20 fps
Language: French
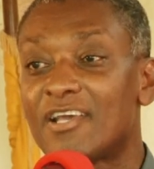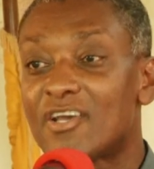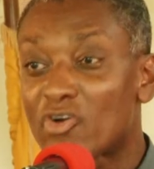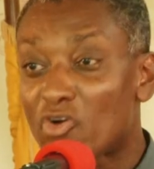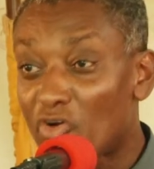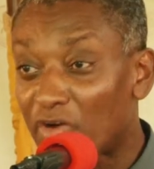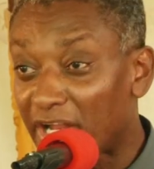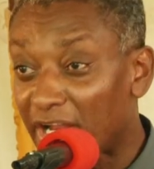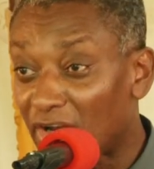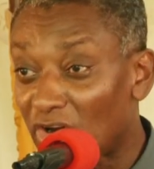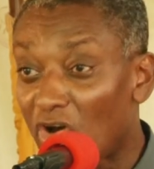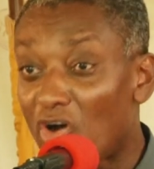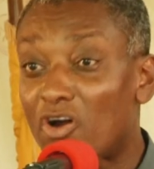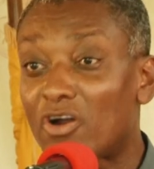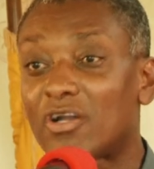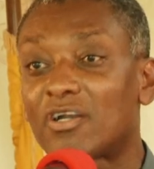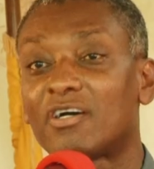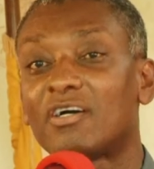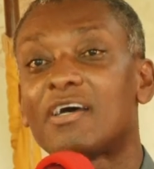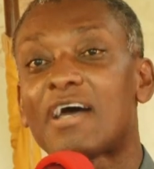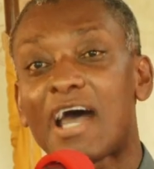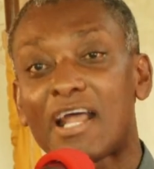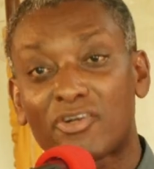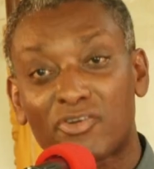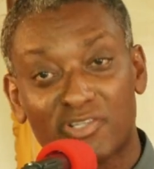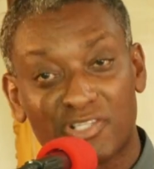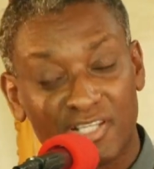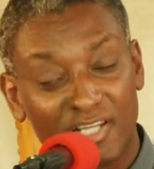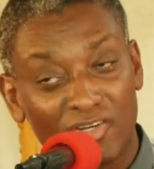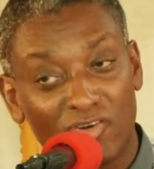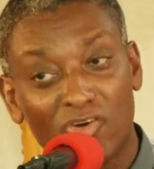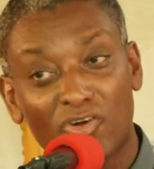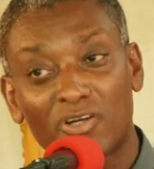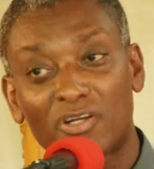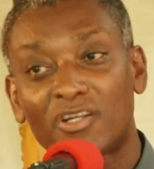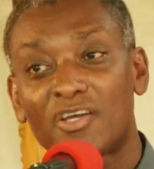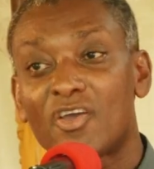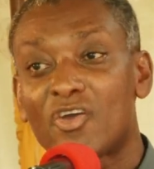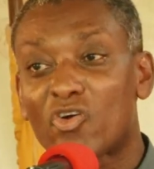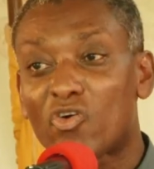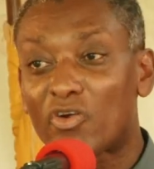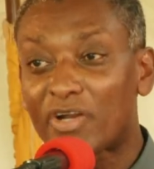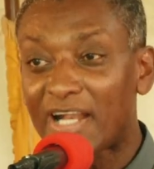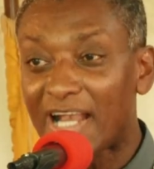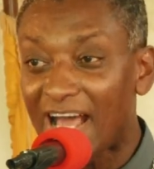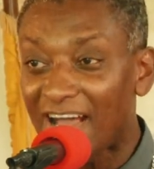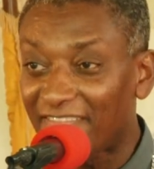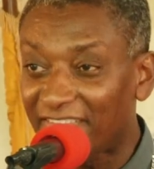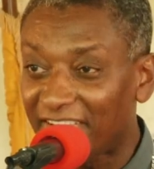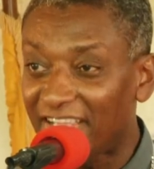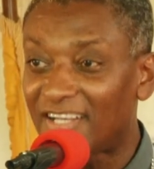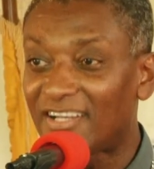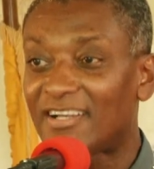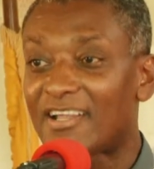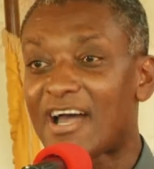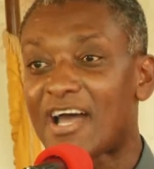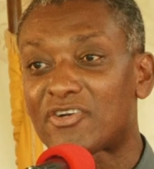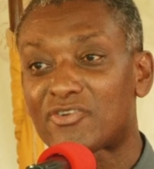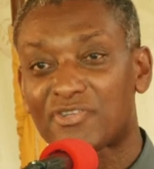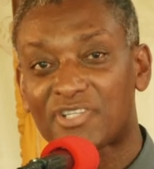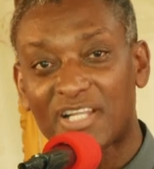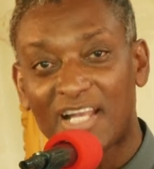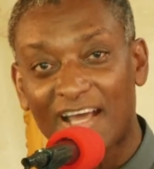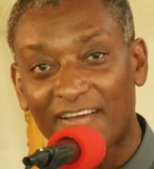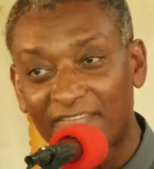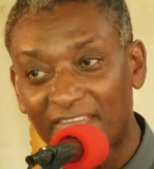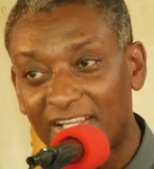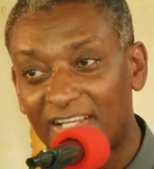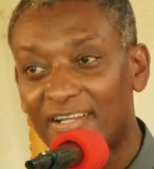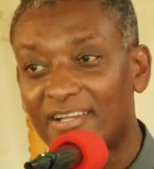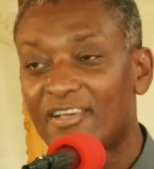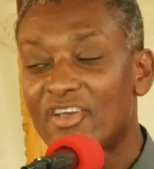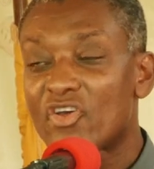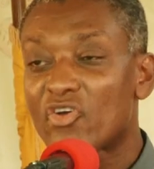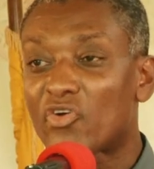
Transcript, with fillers: Qu'on est nol, annoncer nol. Qu'on est la ville, annoncer la ville.